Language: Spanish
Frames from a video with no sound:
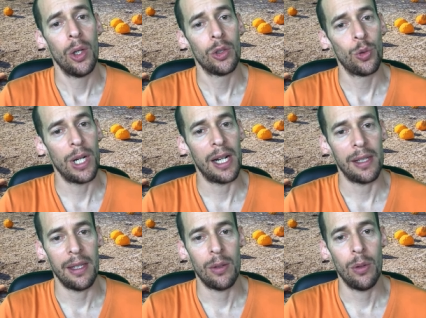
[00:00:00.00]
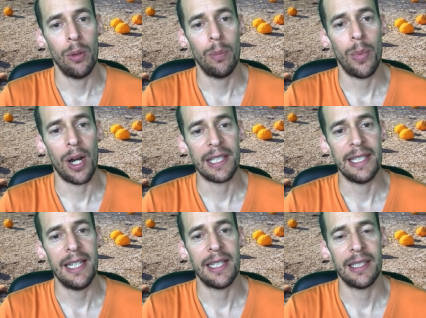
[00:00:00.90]
Suena ridículo, pero así
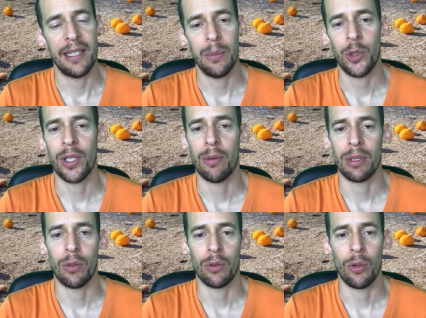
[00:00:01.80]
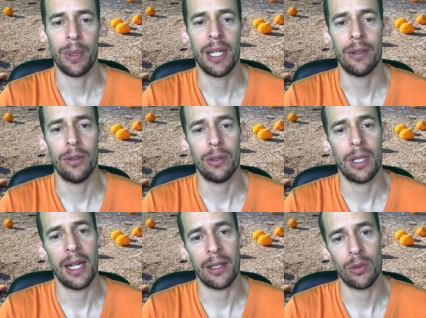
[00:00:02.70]
le exigimos a nuestros gobiernos
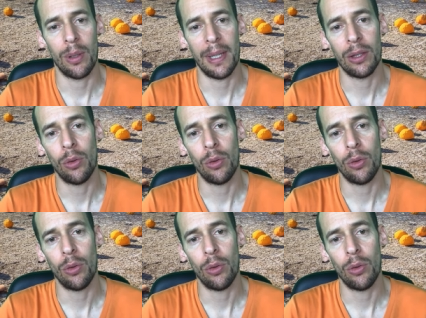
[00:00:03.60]
que resuelvan